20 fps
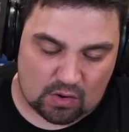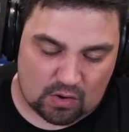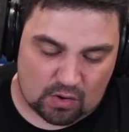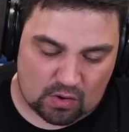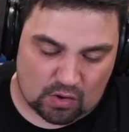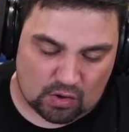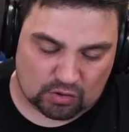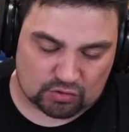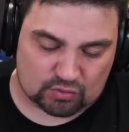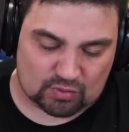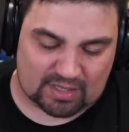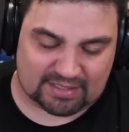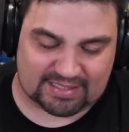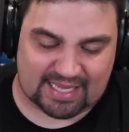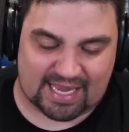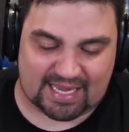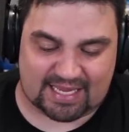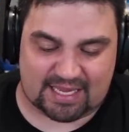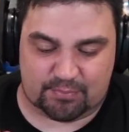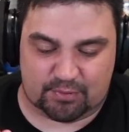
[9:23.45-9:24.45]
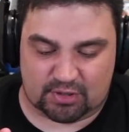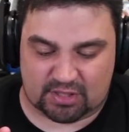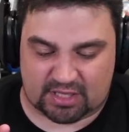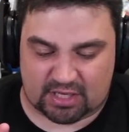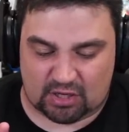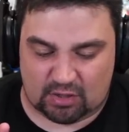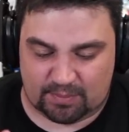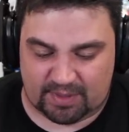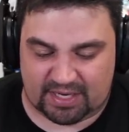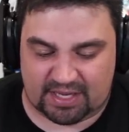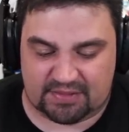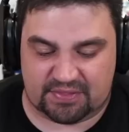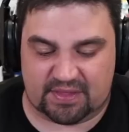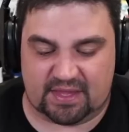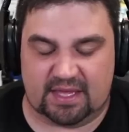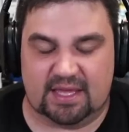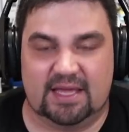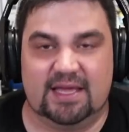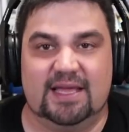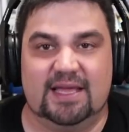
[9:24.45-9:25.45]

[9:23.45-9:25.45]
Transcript: otro ataque porque lo merece.